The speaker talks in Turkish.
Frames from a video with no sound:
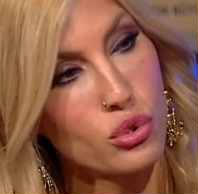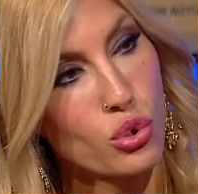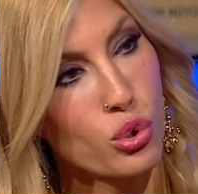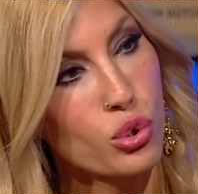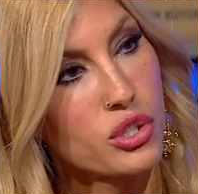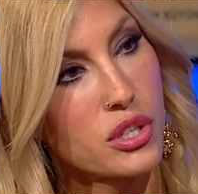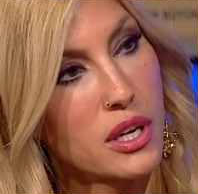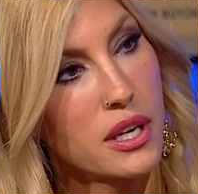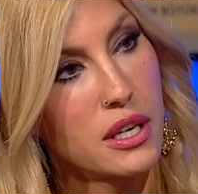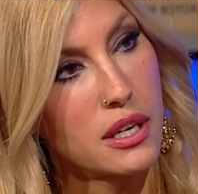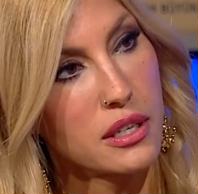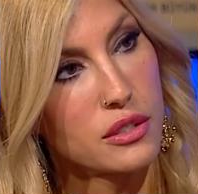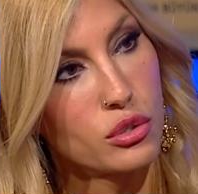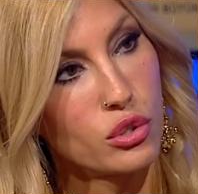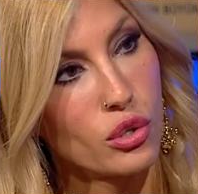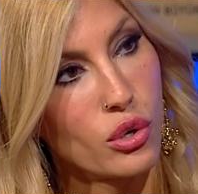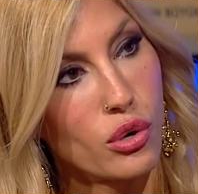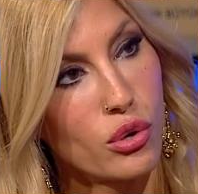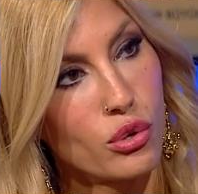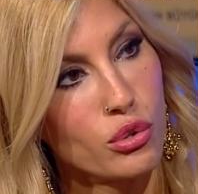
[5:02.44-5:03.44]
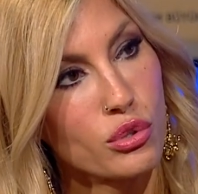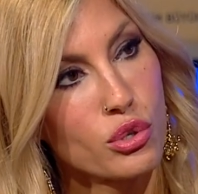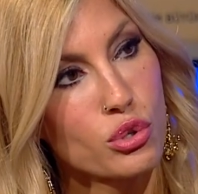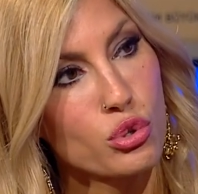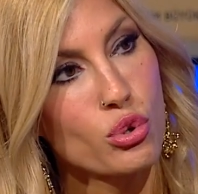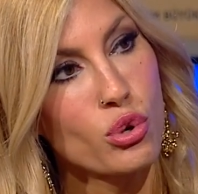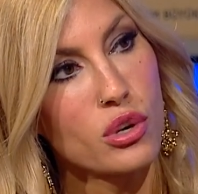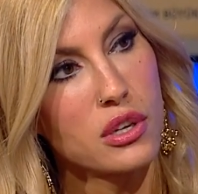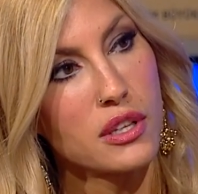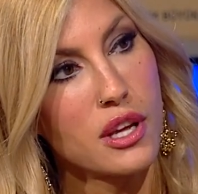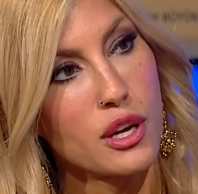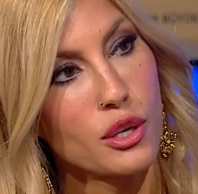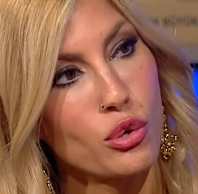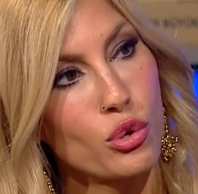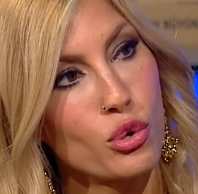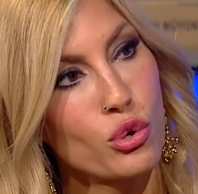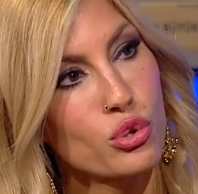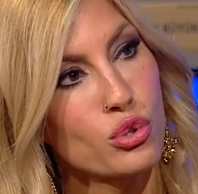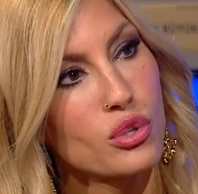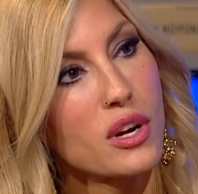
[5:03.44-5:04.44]
çok şey katıyor. Onu da sonradan
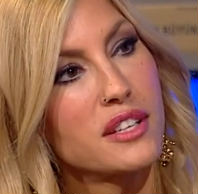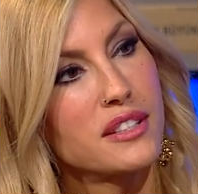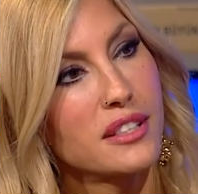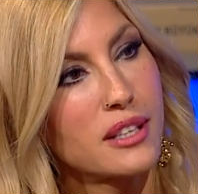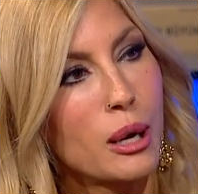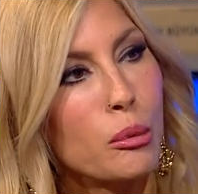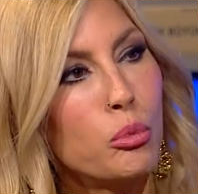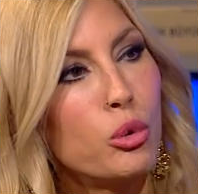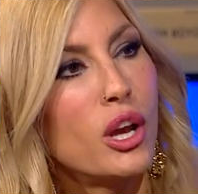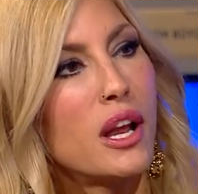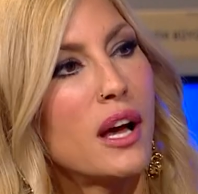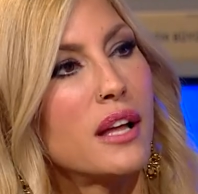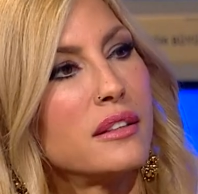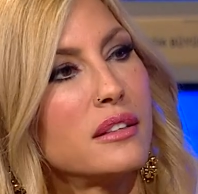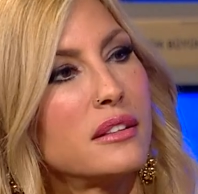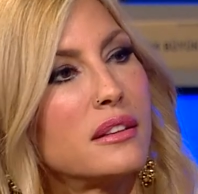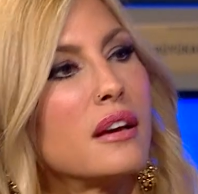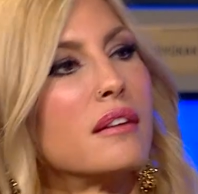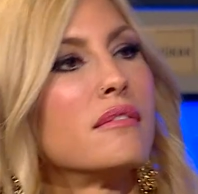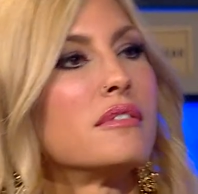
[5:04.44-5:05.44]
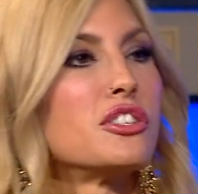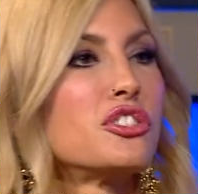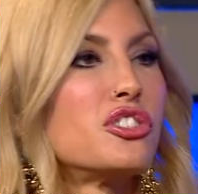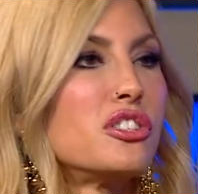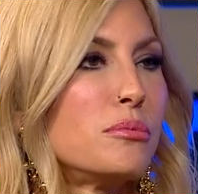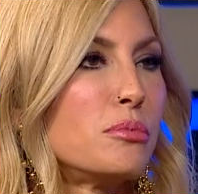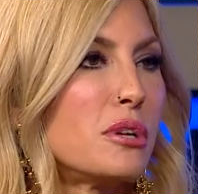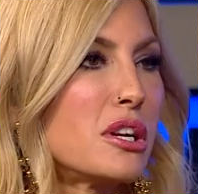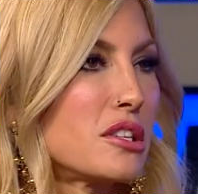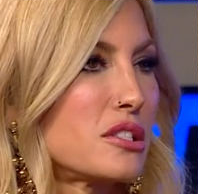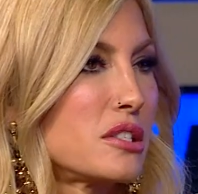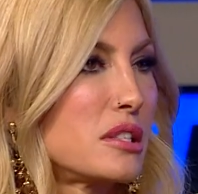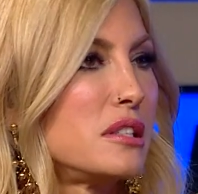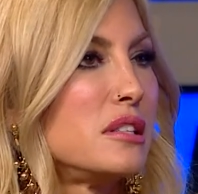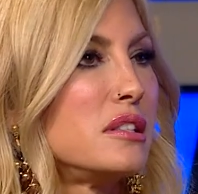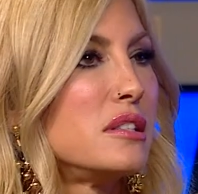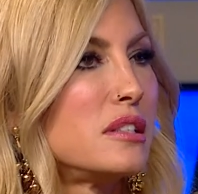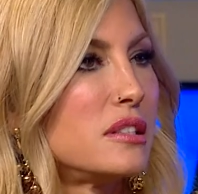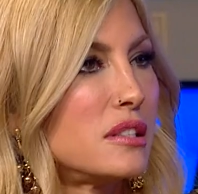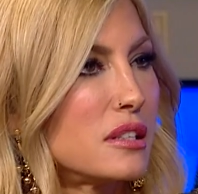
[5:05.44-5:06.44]
görüyorsun. Artık kabullendikten ve acını birazcık
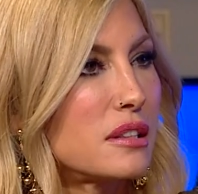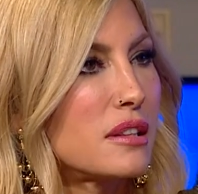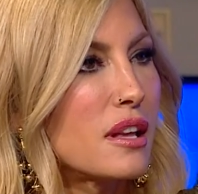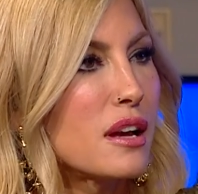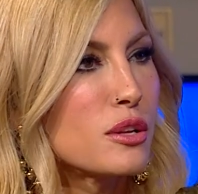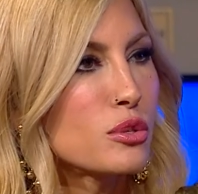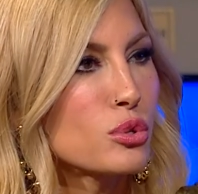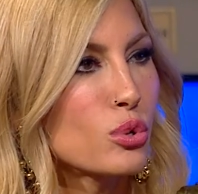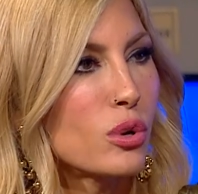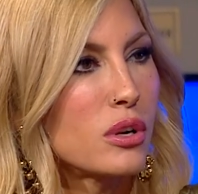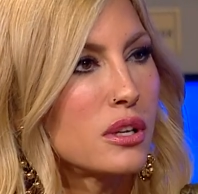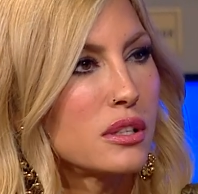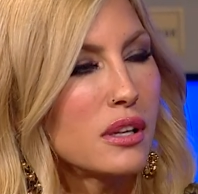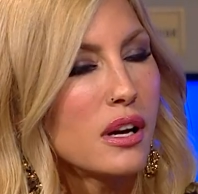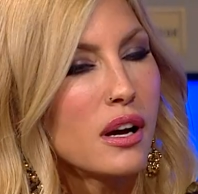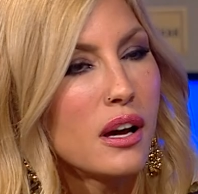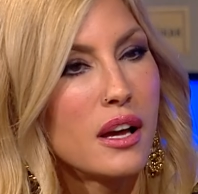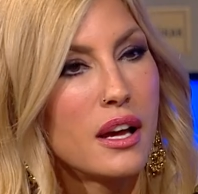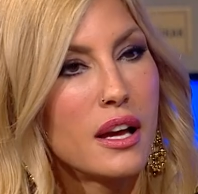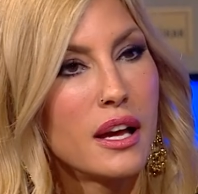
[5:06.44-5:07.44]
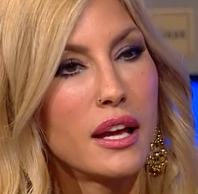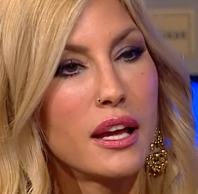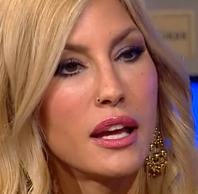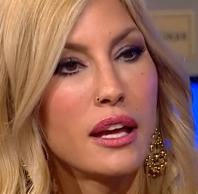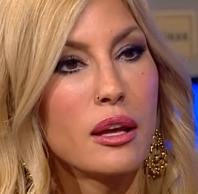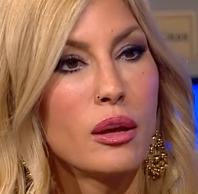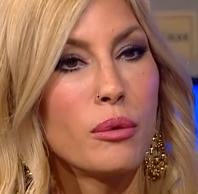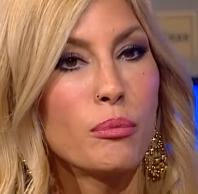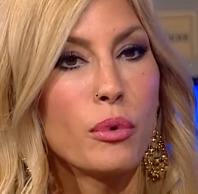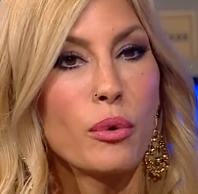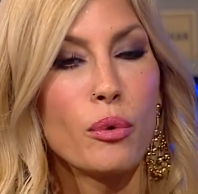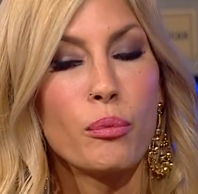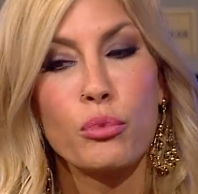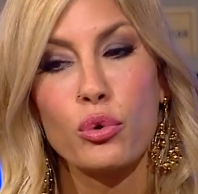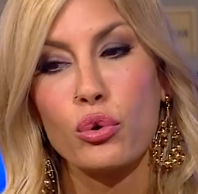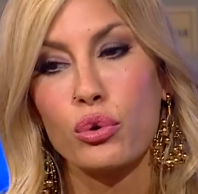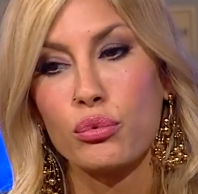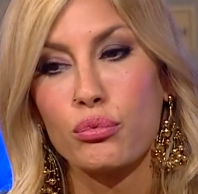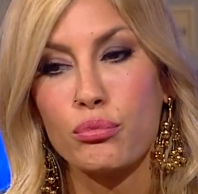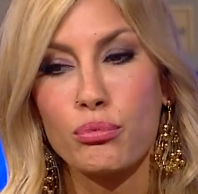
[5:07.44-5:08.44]
dindirdikten sonra da e,
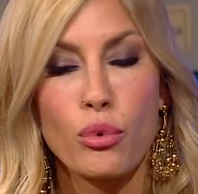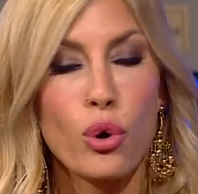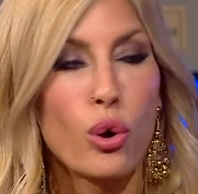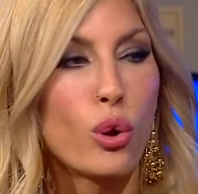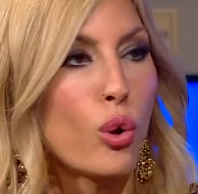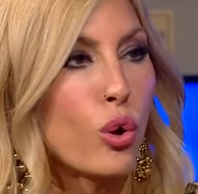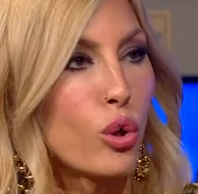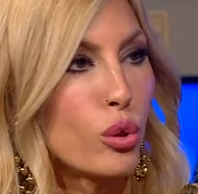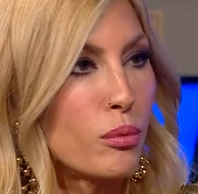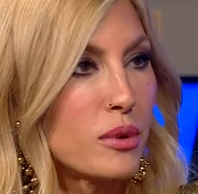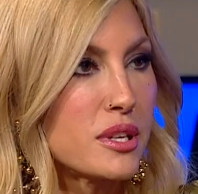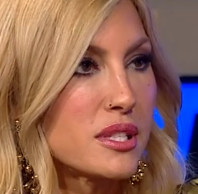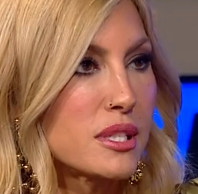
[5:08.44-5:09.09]
bugün böyle olma